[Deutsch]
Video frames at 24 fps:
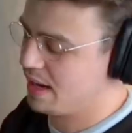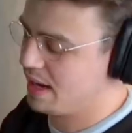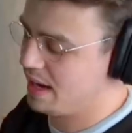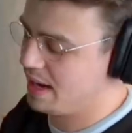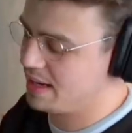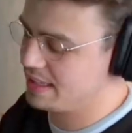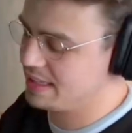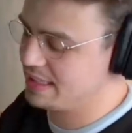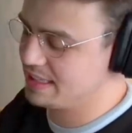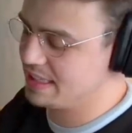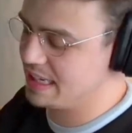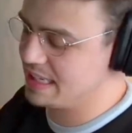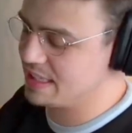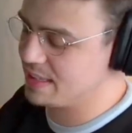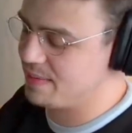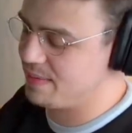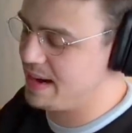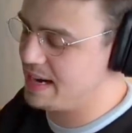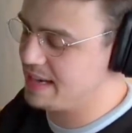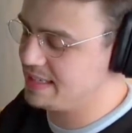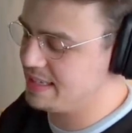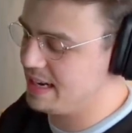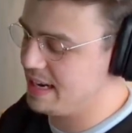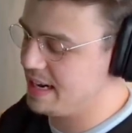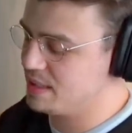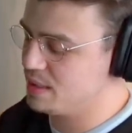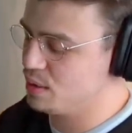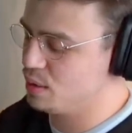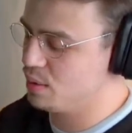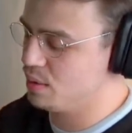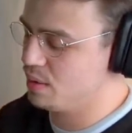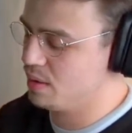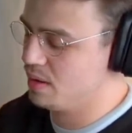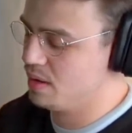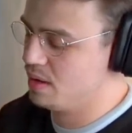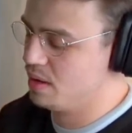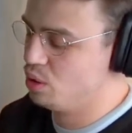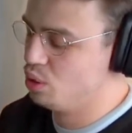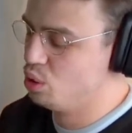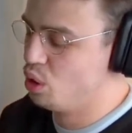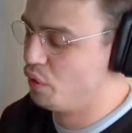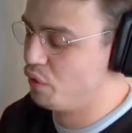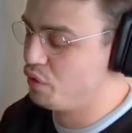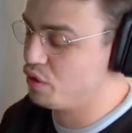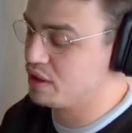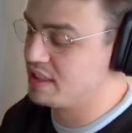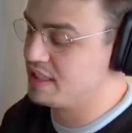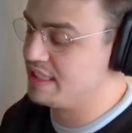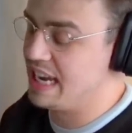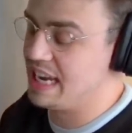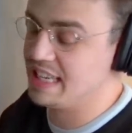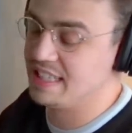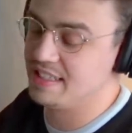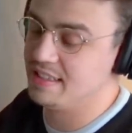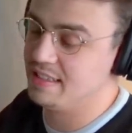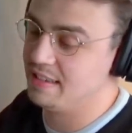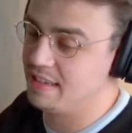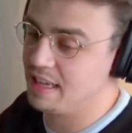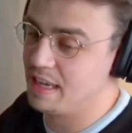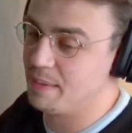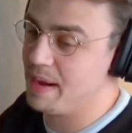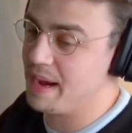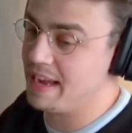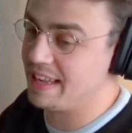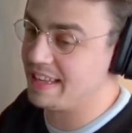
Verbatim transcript: das ist jetzt quasi also nur fürs Testen. Ich habe eigentlich